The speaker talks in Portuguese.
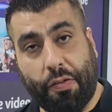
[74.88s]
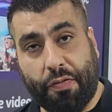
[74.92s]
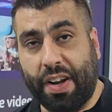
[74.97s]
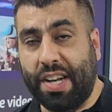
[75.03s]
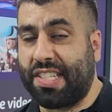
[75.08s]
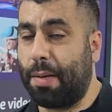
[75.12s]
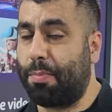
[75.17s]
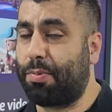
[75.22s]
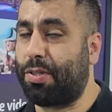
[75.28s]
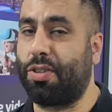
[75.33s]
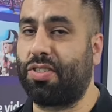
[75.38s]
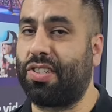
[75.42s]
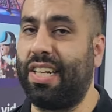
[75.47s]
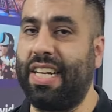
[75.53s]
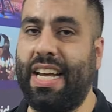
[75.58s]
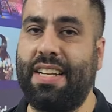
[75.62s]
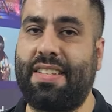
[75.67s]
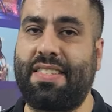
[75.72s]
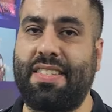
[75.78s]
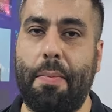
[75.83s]
oferecer para seus
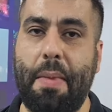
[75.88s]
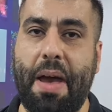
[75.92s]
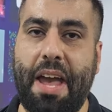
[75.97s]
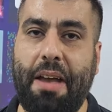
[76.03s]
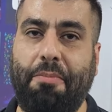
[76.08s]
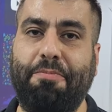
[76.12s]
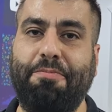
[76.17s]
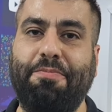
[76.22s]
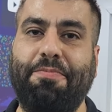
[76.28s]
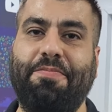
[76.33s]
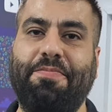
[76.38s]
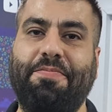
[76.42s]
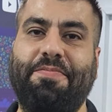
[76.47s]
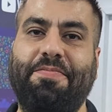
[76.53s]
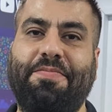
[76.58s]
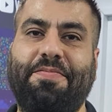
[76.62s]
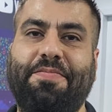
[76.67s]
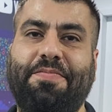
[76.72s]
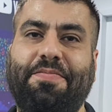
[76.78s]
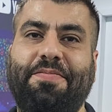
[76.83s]
clientes também. Com
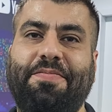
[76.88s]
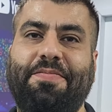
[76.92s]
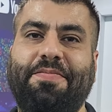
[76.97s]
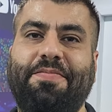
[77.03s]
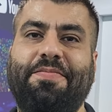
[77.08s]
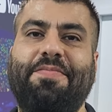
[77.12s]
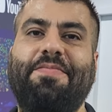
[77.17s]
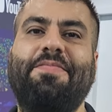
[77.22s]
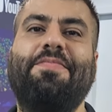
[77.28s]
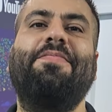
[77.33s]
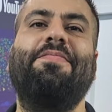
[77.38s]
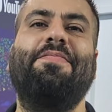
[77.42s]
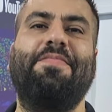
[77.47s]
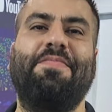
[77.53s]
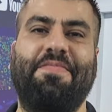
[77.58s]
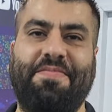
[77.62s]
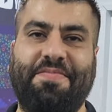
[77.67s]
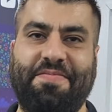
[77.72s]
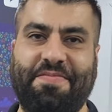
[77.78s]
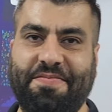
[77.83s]
certeza. E aí,
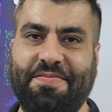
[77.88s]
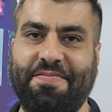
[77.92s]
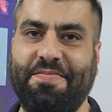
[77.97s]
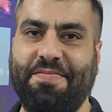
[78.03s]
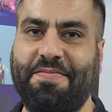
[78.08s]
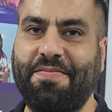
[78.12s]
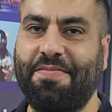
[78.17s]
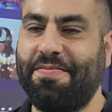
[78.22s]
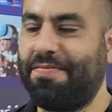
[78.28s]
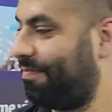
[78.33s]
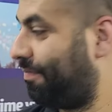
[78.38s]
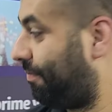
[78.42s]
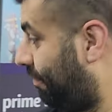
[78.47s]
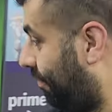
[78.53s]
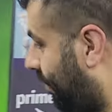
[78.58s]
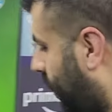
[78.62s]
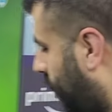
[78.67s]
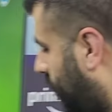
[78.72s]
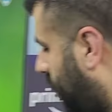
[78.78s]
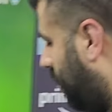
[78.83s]
mostra um pouquinho do canal pra
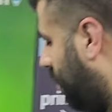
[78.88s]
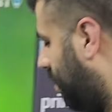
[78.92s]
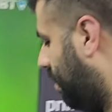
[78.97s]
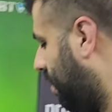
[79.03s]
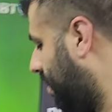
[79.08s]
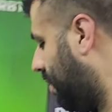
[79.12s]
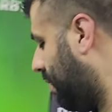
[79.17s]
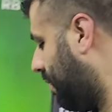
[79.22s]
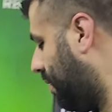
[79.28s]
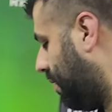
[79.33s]
gente aí, ó.